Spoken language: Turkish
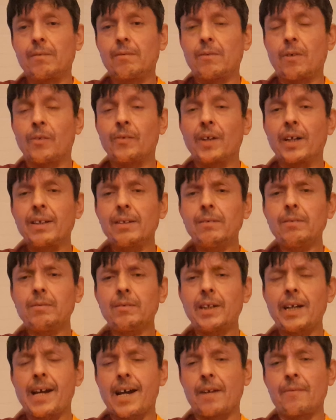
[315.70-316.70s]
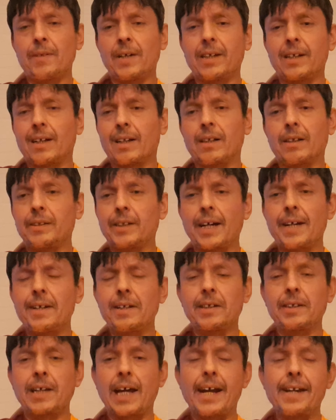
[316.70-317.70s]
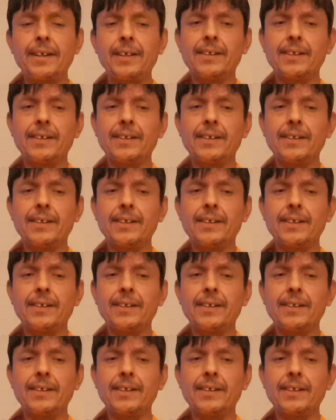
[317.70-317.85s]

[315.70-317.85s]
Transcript: Onlara değer veriyorlar. Yani kendi